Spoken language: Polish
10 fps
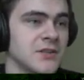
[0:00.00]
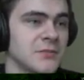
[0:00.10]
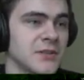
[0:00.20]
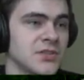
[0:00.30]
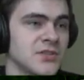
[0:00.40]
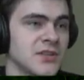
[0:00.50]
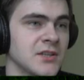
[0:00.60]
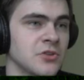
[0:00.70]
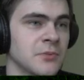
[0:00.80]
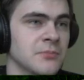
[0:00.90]
pierwszy
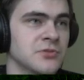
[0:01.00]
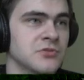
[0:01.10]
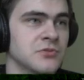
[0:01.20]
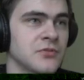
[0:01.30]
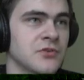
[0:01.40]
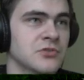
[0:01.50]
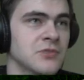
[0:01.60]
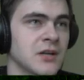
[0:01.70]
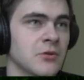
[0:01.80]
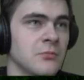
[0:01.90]
skill to po prostu tworzył
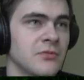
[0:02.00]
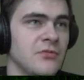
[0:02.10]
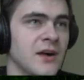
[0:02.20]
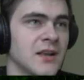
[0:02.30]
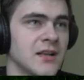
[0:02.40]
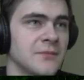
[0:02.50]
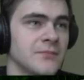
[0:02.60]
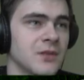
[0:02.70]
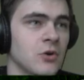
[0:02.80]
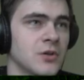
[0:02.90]
taką falę
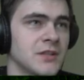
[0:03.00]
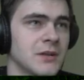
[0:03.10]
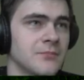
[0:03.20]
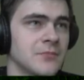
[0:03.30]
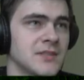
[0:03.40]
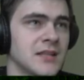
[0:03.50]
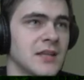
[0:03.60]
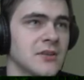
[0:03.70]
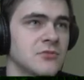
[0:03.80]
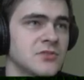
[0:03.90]
ognia,
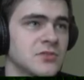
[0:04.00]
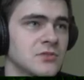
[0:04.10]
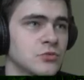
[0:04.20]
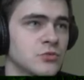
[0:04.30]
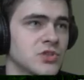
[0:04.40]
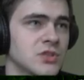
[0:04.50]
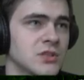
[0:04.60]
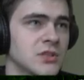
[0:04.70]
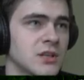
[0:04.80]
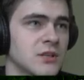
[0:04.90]
zadając
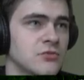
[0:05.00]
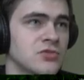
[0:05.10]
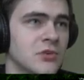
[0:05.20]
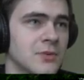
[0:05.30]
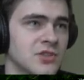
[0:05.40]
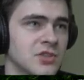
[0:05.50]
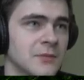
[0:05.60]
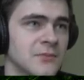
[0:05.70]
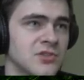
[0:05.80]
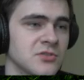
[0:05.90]
duży, duże
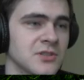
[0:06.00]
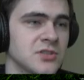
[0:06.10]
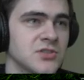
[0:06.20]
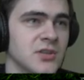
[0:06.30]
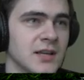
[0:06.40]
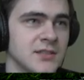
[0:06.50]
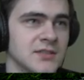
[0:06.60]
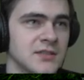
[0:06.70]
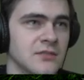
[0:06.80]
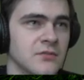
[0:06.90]
obrażenia. Proszę zobaczyć jeszcze
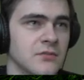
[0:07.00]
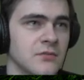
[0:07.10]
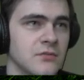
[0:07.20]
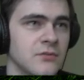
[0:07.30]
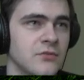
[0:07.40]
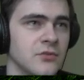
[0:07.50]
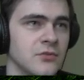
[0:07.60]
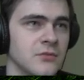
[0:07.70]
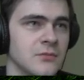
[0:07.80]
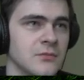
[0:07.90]
raz.
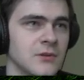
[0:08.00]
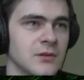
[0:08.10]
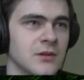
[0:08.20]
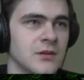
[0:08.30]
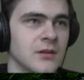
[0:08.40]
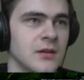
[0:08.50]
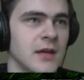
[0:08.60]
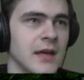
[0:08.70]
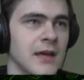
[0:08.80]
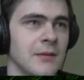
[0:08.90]
W,
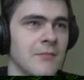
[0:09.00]
E.